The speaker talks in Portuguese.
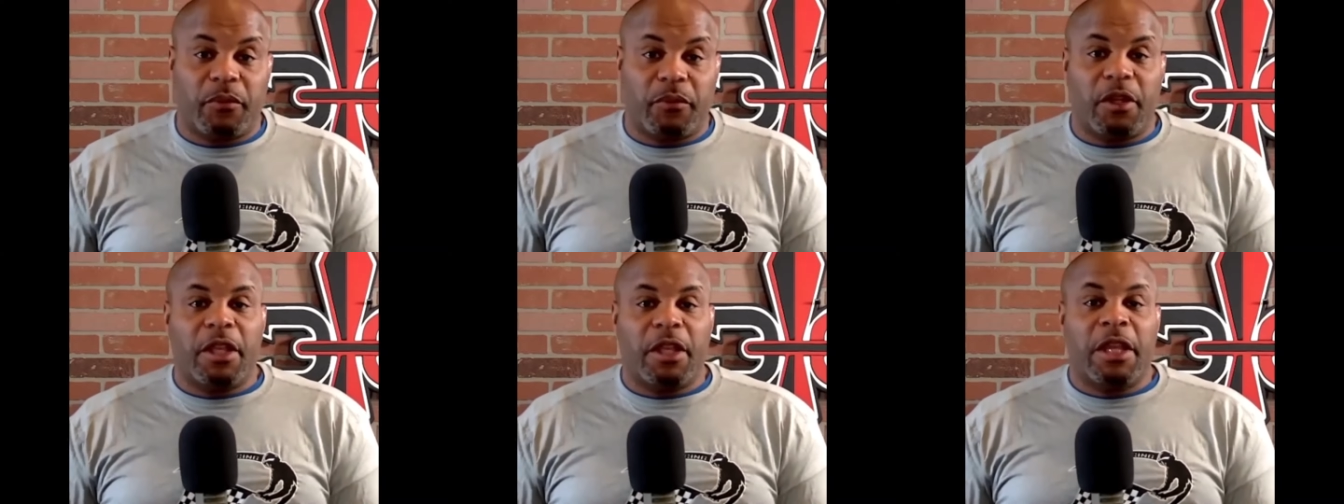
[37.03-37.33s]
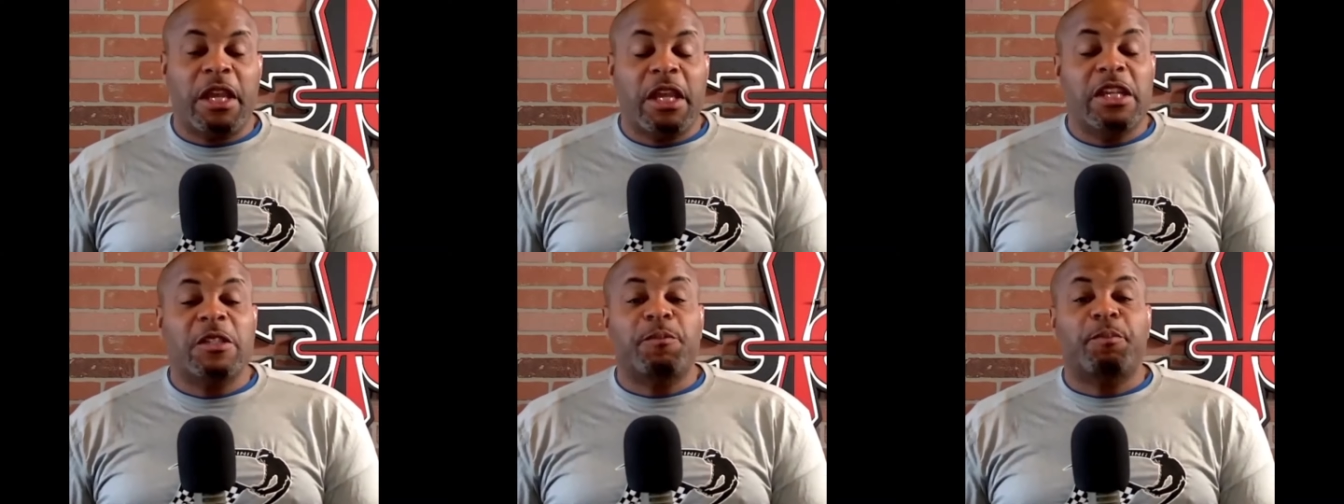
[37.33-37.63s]
e
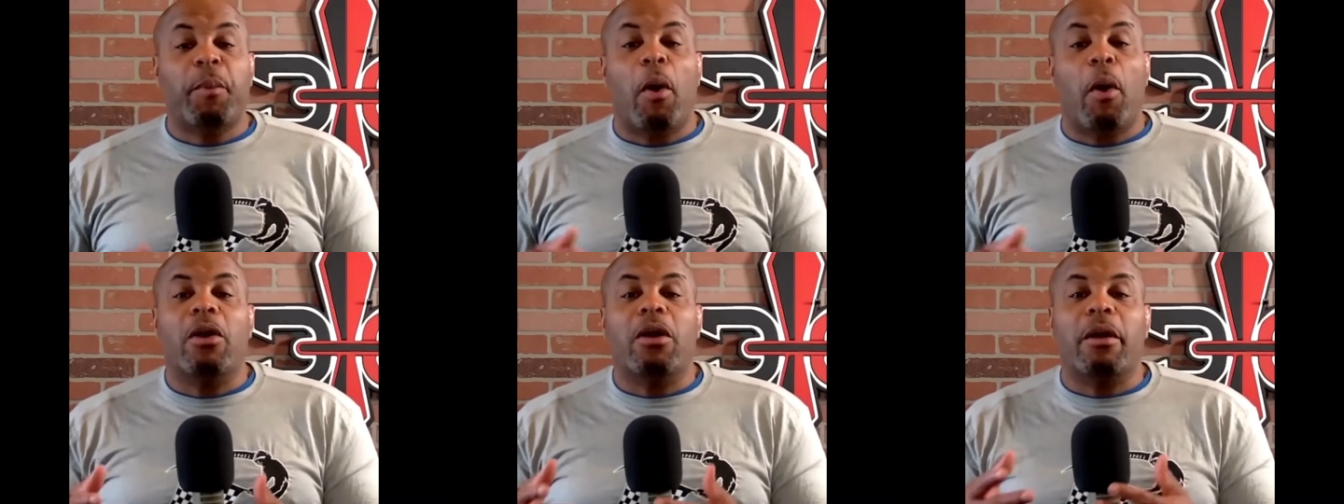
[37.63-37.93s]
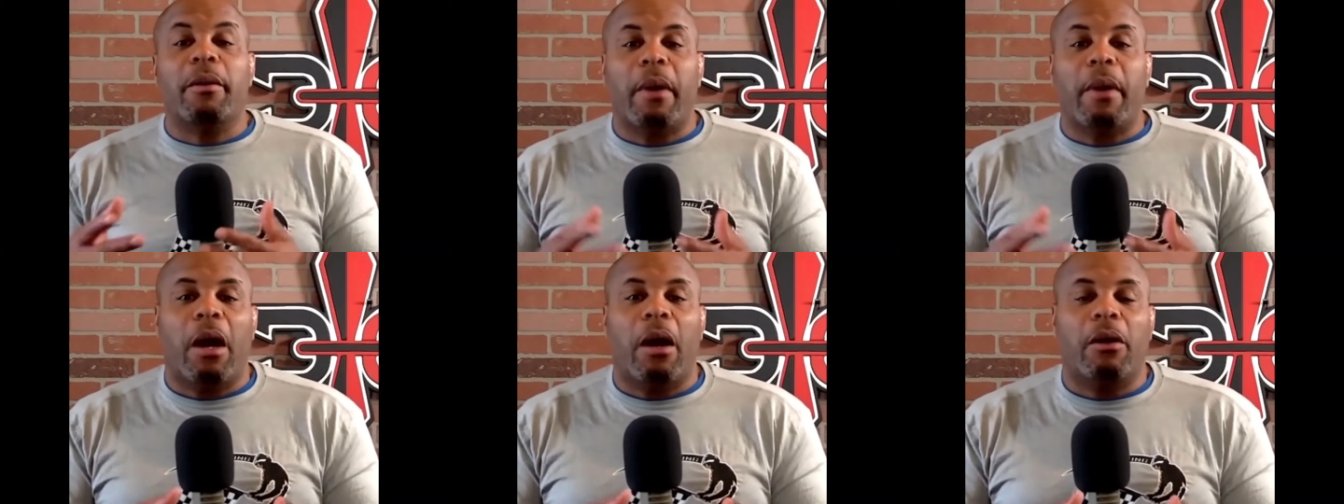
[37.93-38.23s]
será
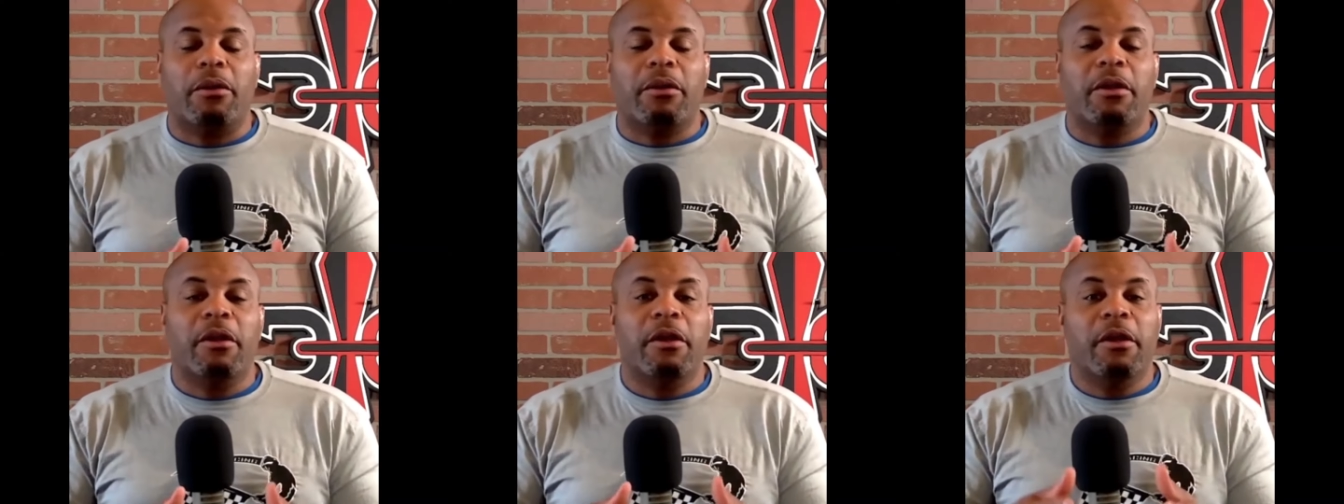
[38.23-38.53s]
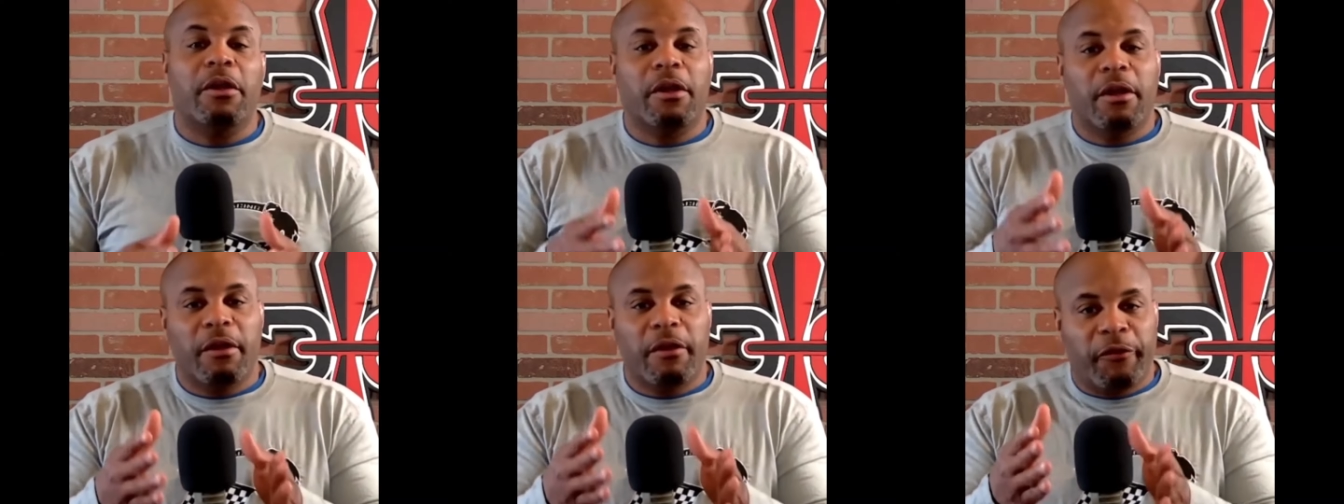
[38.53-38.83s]
que o
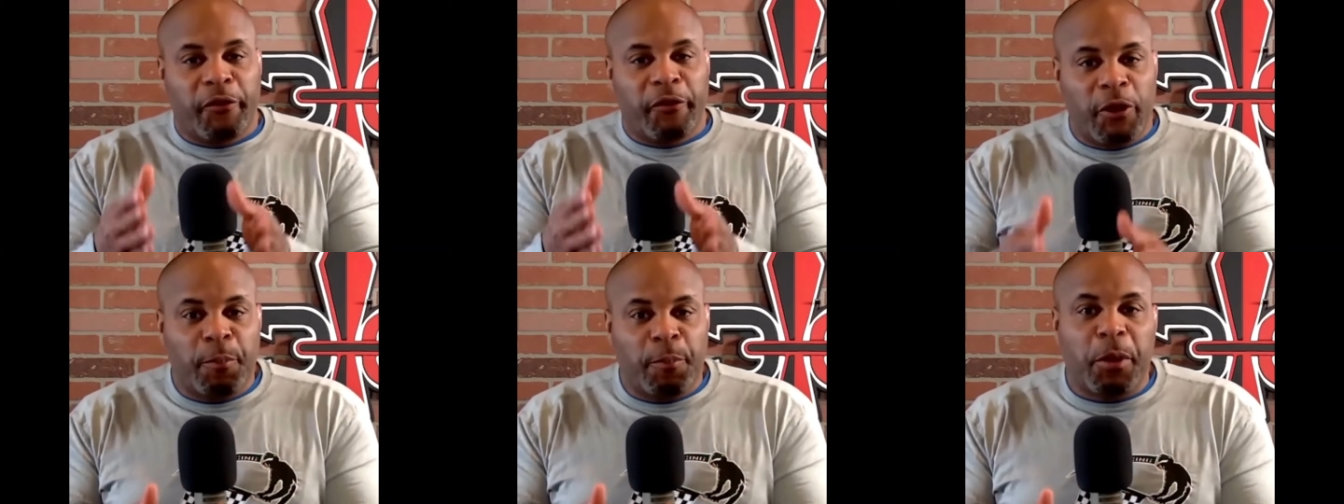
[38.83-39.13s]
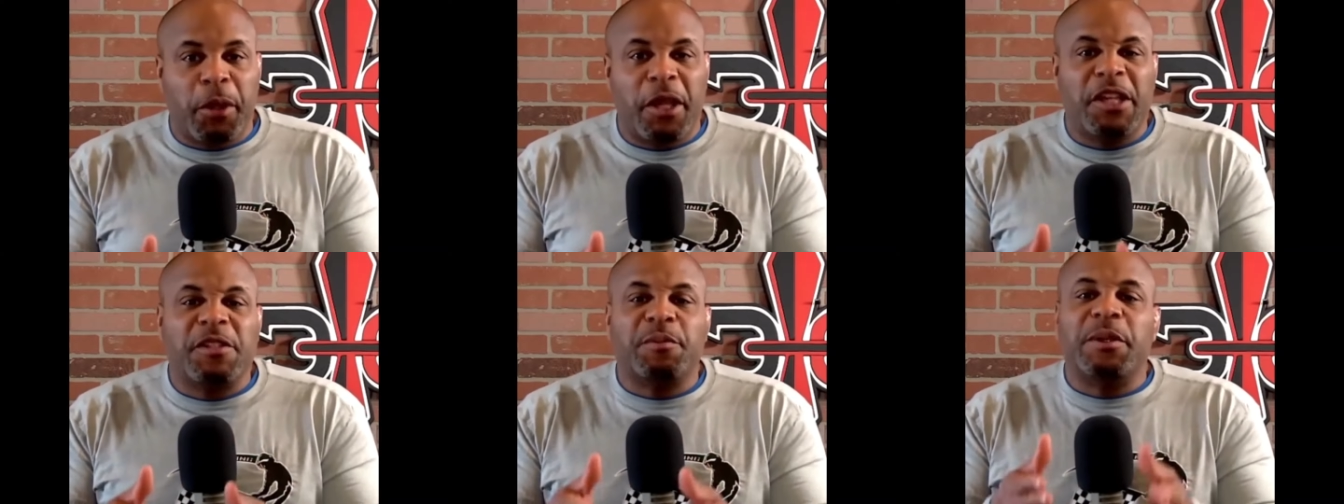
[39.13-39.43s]
Jamal Hill
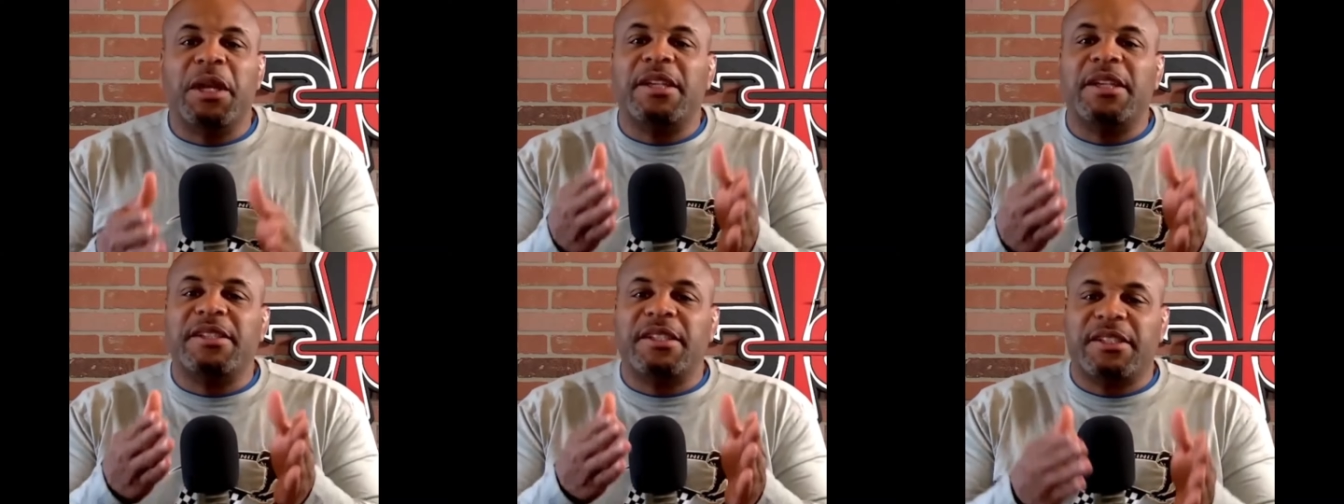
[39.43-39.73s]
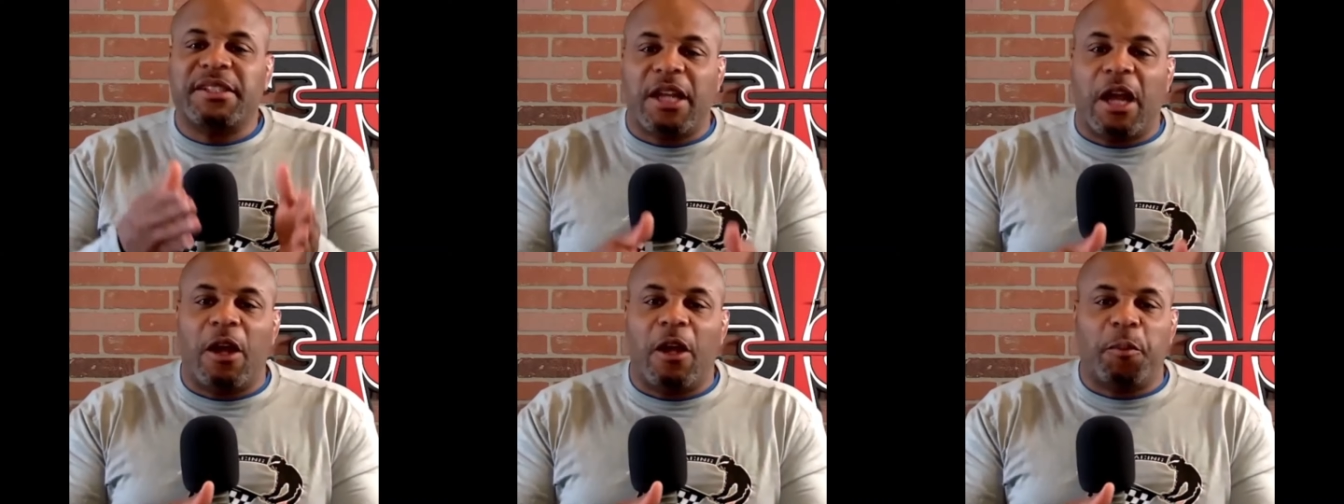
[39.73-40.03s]

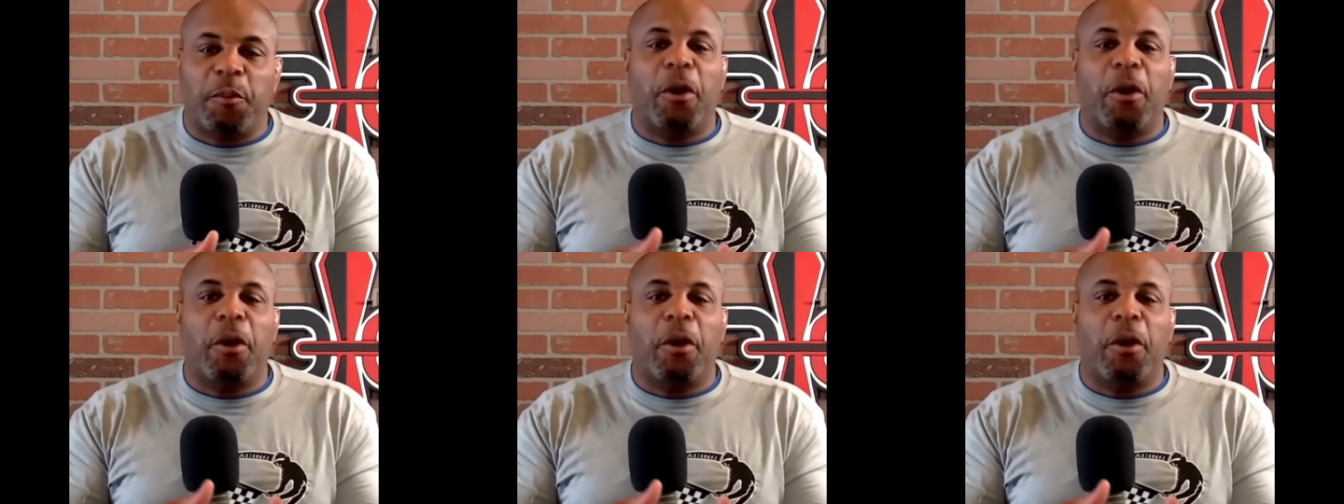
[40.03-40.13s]
estaria